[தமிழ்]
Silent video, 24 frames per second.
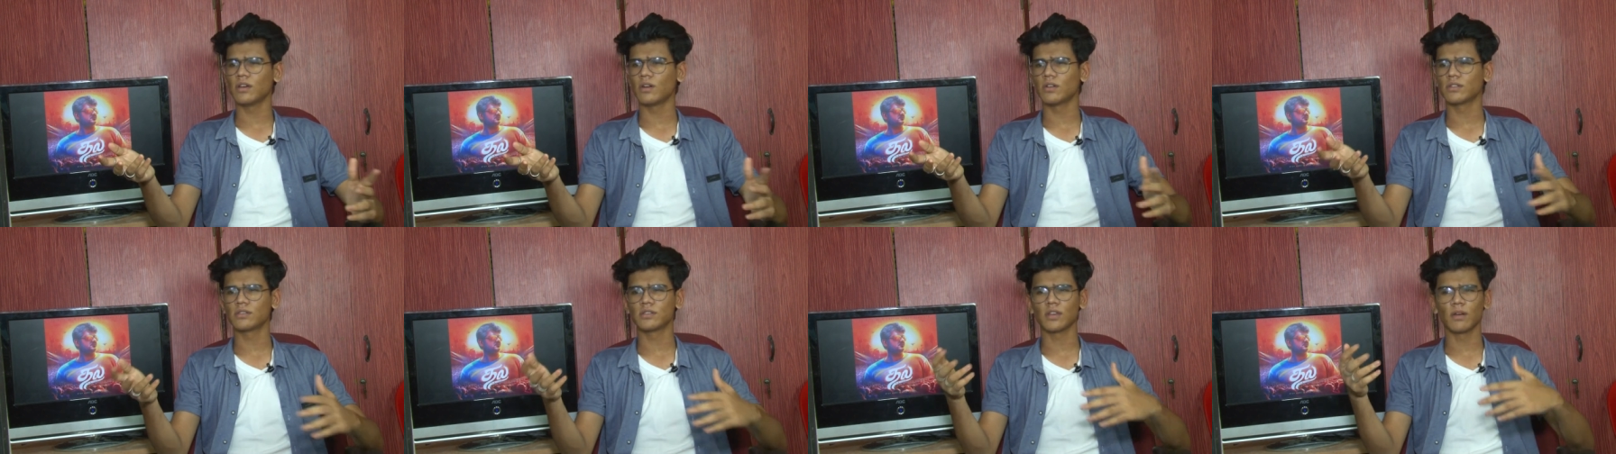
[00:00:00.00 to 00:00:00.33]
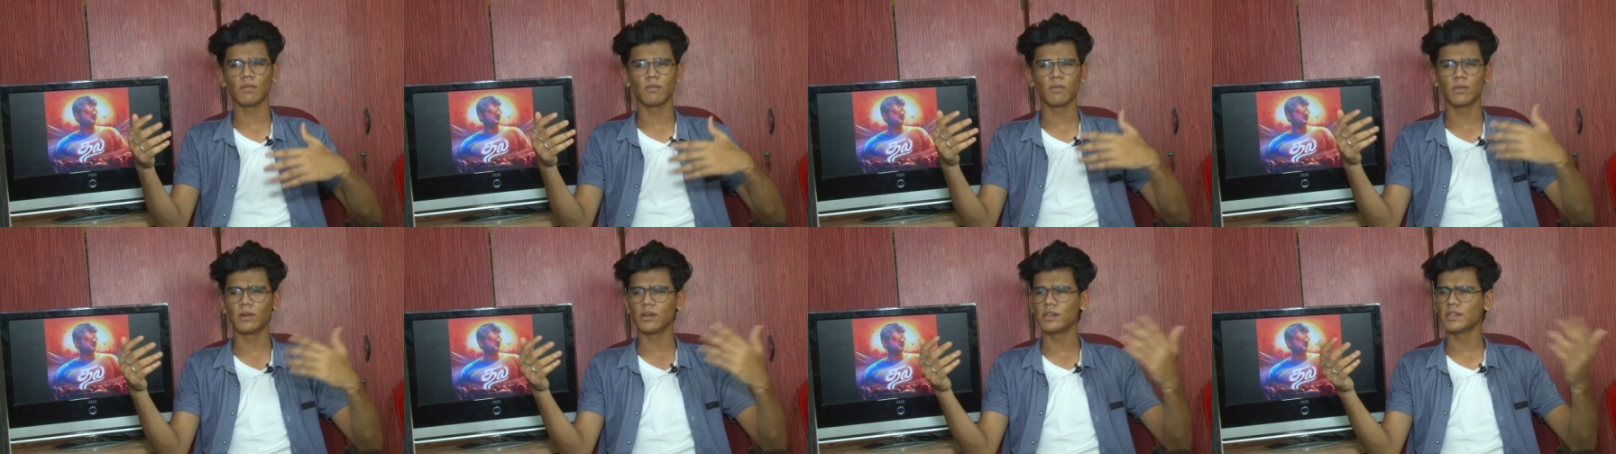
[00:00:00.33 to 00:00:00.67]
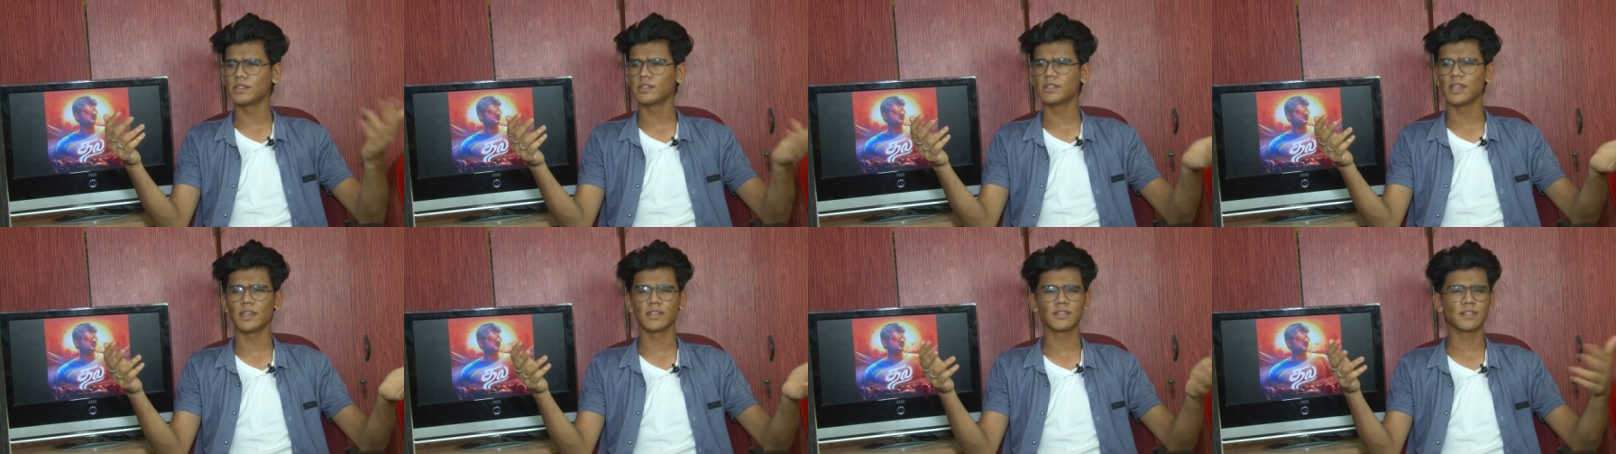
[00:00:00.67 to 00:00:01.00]
ஆர் சம்படி
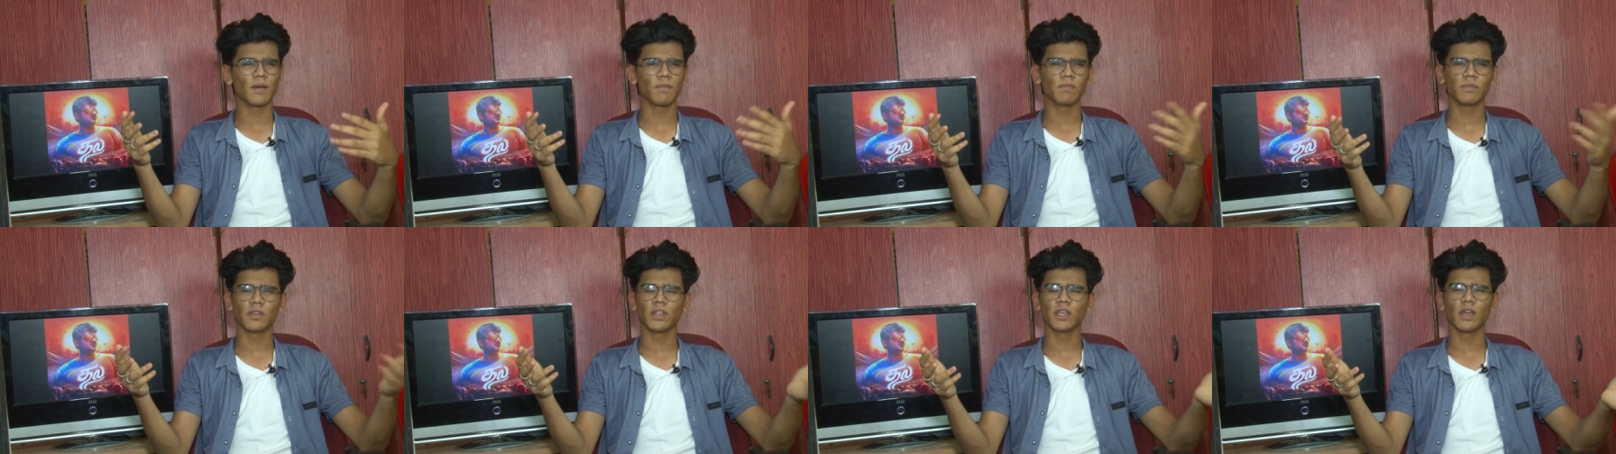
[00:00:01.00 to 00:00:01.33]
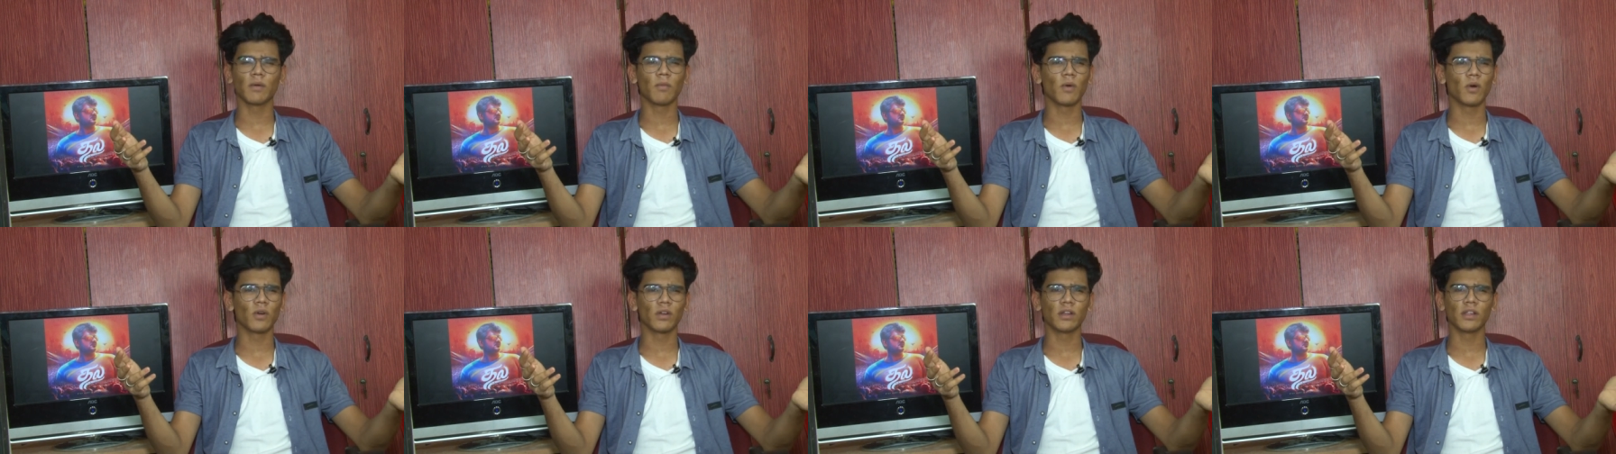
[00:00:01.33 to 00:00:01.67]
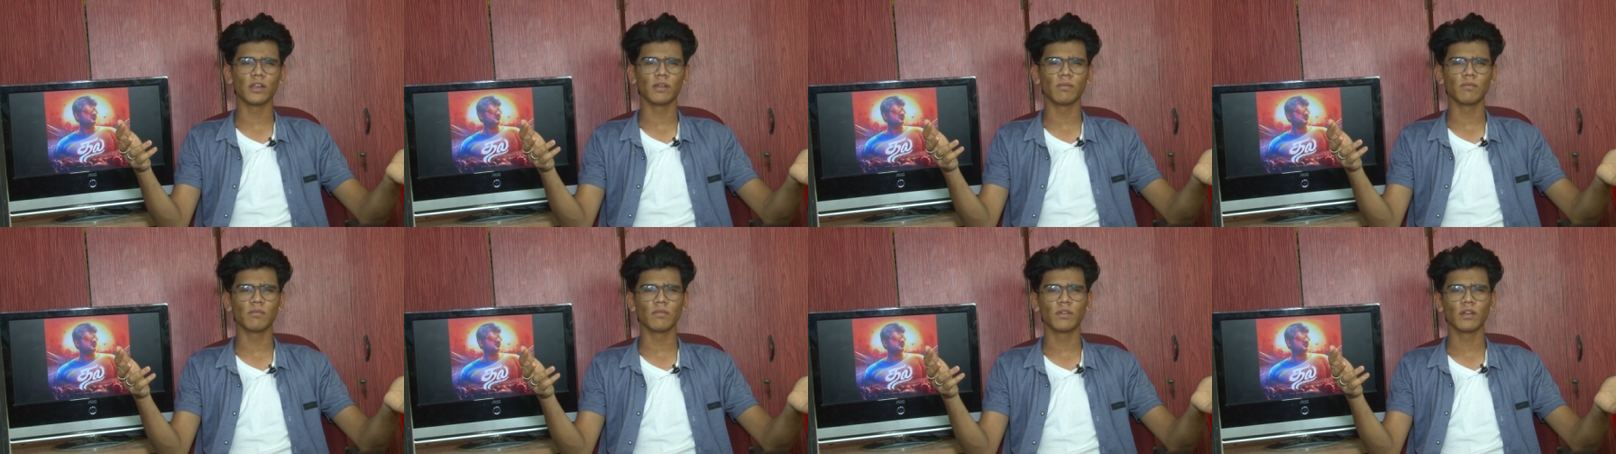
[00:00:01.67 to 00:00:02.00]
சே சம்திங் அபவுட்
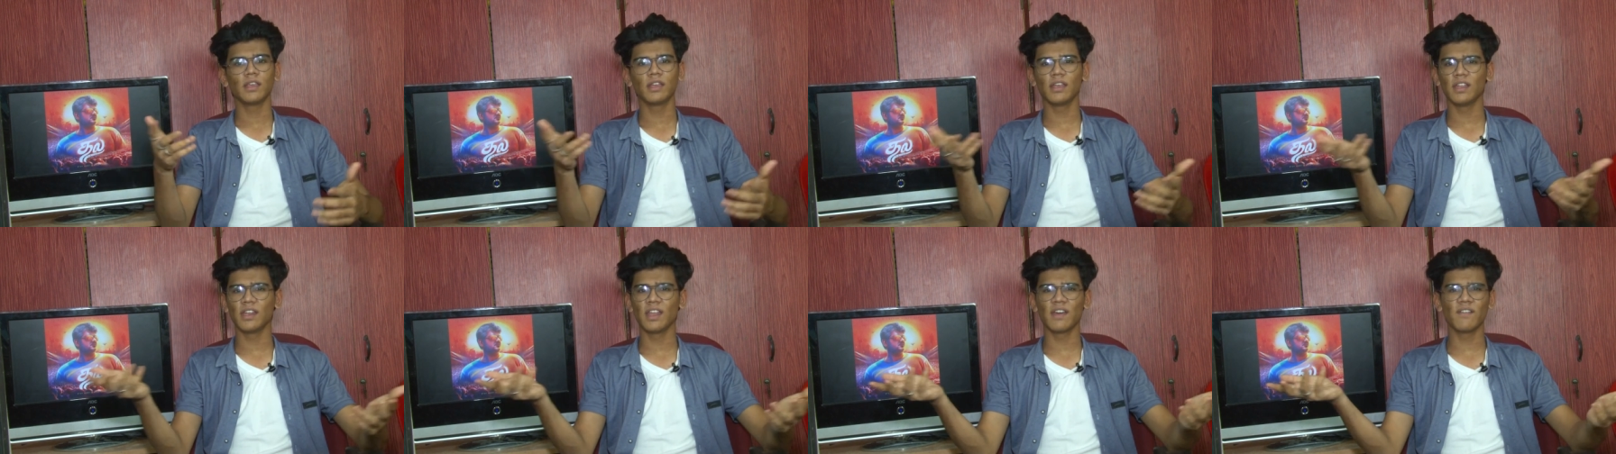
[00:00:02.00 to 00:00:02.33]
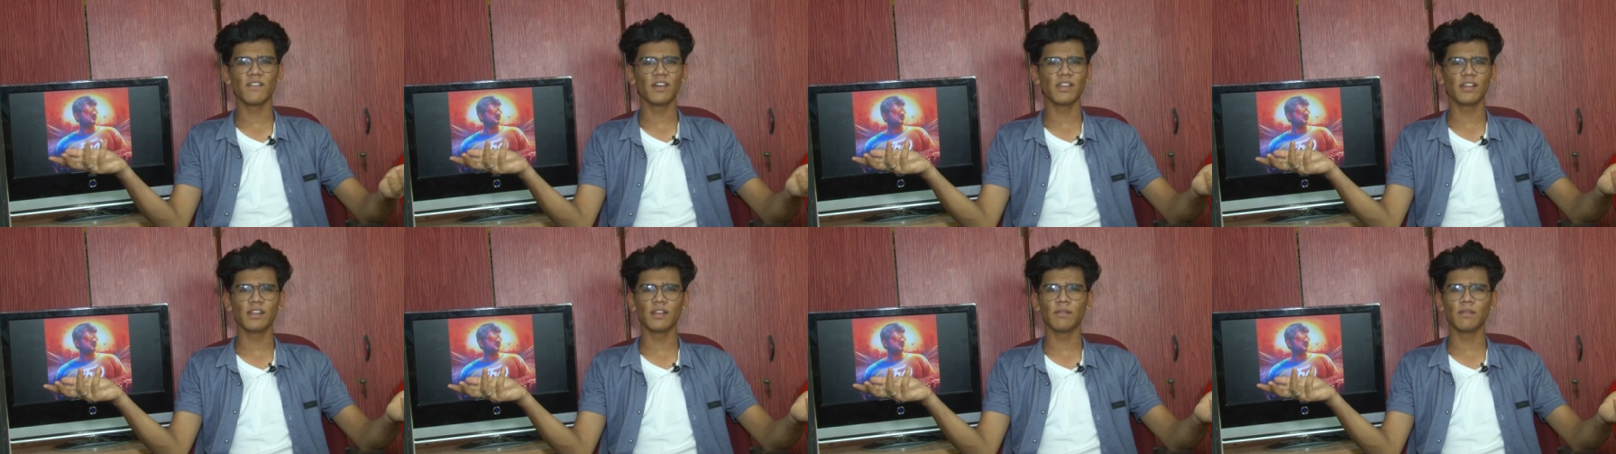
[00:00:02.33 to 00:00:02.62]
ஹிம் ஹி நெவர்